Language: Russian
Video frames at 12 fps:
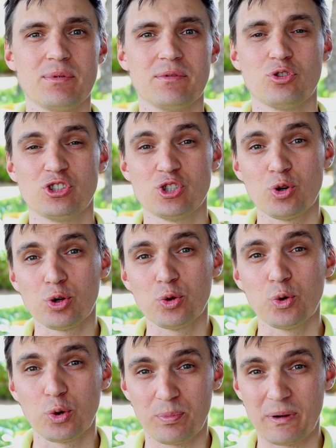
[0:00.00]
То есть
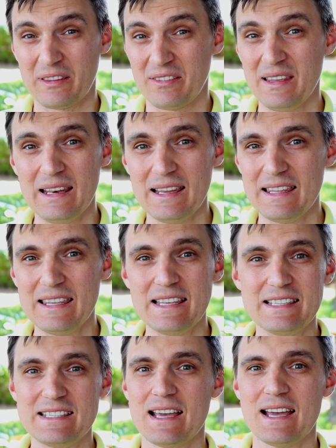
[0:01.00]
структуру портфеля
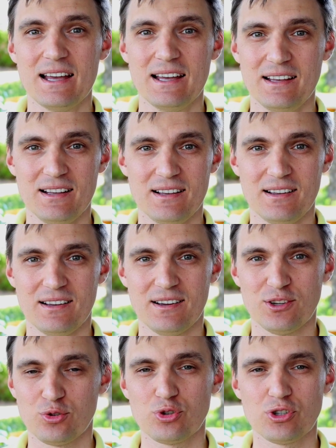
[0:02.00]
нельзя
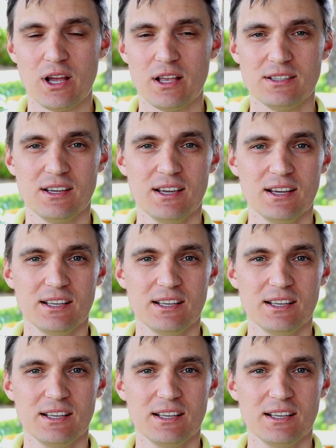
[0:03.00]
э, разрушать.